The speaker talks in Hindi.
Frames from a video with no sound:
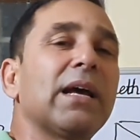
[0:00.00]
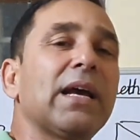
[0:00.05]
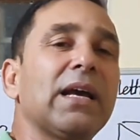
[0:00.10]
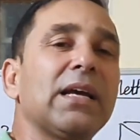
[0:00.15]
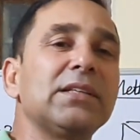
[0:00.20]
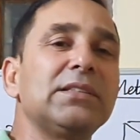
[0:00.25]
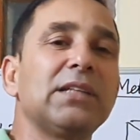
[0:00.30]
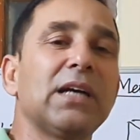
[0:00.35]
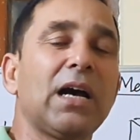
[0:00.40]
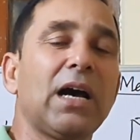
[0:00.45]

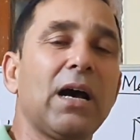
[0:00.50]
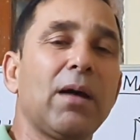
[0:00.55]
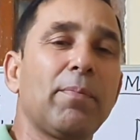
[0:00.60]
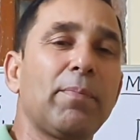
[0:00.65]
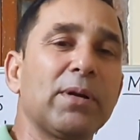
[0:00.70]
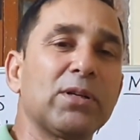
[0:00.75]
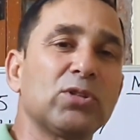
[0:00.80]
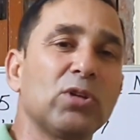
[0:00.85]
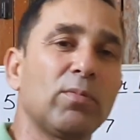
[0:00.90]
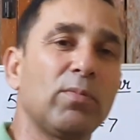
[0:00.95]
है यहाँ
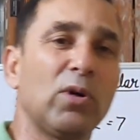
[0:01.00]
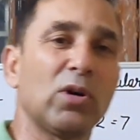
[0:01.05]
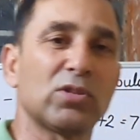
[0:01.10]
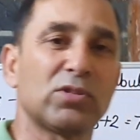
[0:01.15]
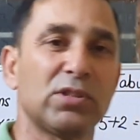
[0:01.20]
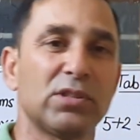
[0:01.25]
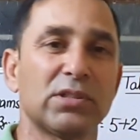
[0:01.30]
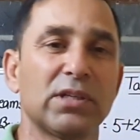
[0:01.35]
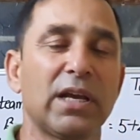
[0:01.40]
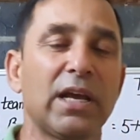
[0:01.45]
पर जो
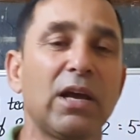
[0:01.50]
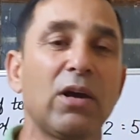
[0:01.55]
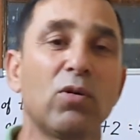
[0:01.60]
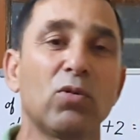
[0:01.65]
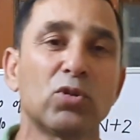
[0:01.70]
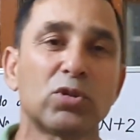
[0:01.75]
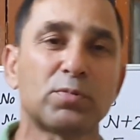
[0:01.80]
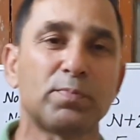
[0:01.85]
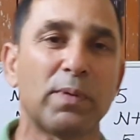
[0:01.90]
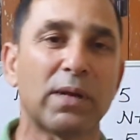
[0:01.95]
बॉक्सेस हैं
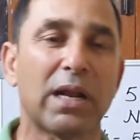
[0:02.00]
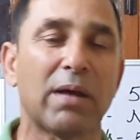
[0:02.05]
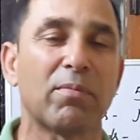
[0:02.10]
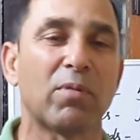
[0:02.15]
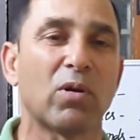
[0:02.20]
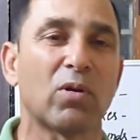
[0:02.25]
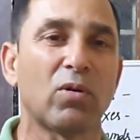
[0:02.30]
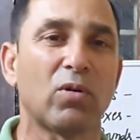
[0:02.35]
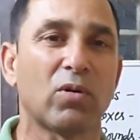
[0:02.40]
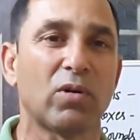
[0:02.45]
उस पर
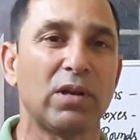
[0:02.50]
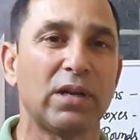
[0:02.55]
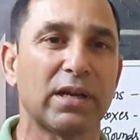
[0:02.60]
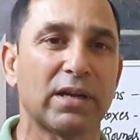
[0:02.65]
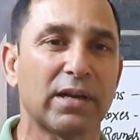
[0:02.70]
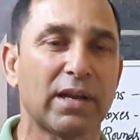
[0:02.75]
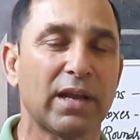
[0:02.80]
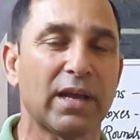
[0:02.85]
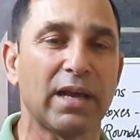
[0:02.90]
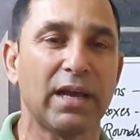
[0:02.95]
हम लोगों को
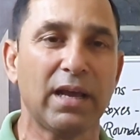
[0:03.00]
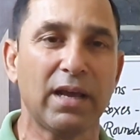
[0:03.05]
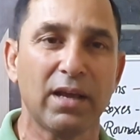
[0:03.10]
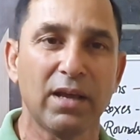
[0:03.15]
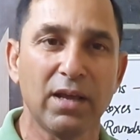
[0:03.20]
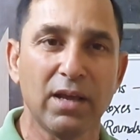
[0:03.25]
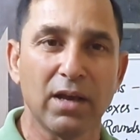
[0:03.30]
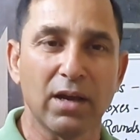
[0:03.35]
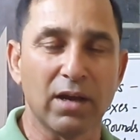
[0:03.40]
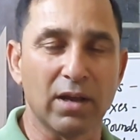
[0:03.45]
लिखने हैं
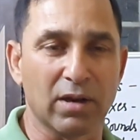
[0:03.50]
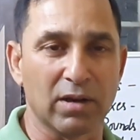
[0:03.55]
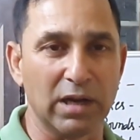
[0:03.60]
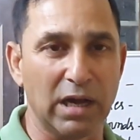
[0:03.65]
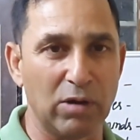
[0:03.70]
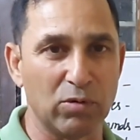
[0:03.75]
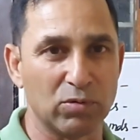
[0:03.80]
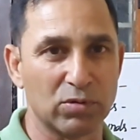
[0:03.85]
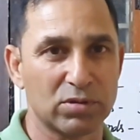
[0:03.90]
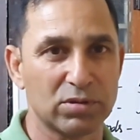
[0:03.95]

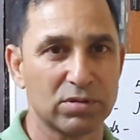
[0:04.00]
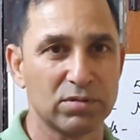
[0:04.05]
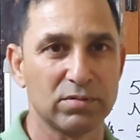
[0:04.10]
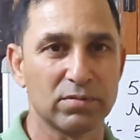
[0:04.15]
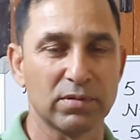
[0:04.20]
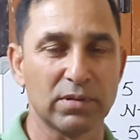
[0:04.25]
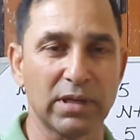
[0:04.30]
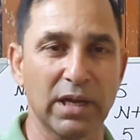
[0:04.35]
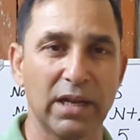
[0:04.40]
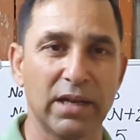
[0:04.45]
राउंड्स
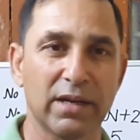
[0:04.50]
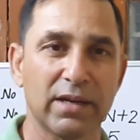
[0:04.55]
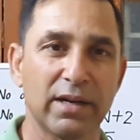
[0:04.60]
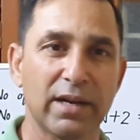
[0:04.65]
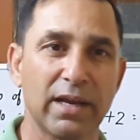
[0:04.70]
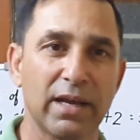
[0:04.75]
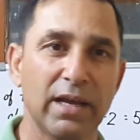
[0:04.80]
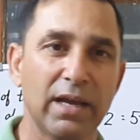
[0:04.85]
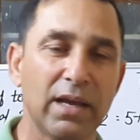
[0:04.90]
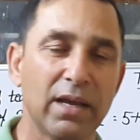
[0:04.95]
क्या
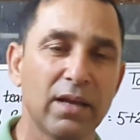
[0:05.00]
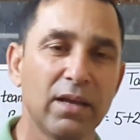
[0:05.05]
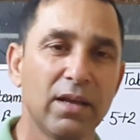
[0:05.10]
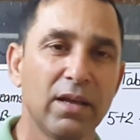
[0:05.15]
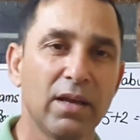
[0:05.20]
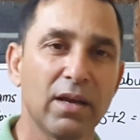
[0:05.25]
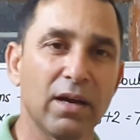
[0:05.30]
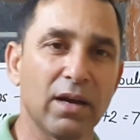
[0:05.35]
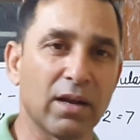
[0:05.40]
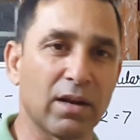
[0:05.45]
लिखने
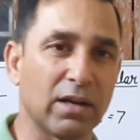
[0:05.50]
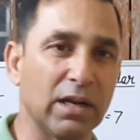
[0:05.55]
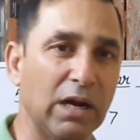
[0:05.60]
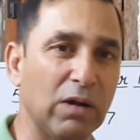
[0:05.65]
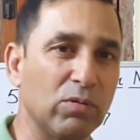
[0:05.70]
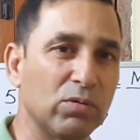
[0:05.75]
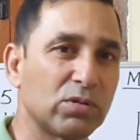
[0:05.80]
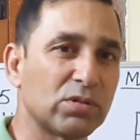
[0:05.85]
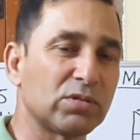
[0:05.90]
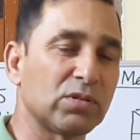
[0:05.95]
हैं
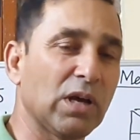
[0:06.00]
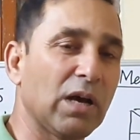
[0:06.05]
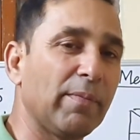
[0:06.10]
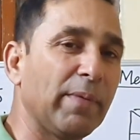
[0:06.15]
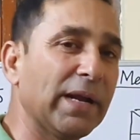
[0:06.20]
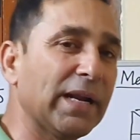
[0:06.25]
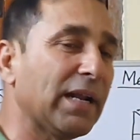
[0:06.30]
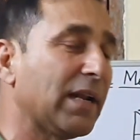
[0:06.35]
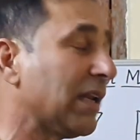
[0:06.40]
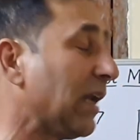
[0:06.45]
राउंड्स तो हमारे